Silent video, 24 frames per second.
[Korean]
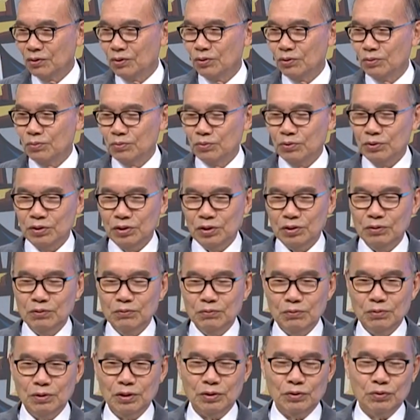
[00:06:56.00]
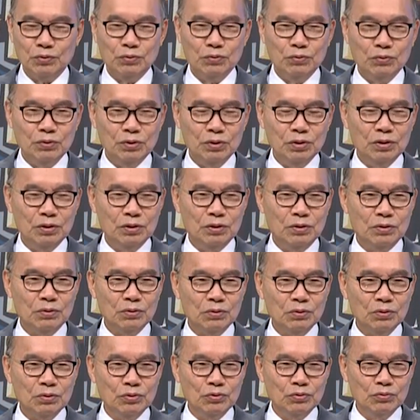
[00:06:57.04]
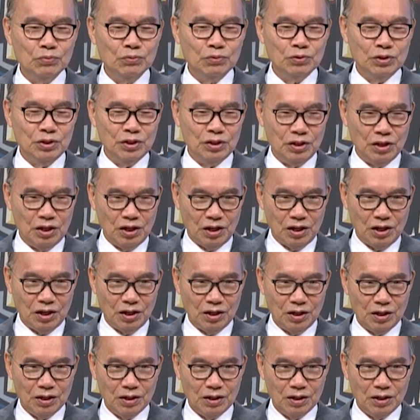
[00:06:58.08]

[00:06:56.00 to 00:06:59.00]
어머니는 왜 수건을 쓰고 주무시냐?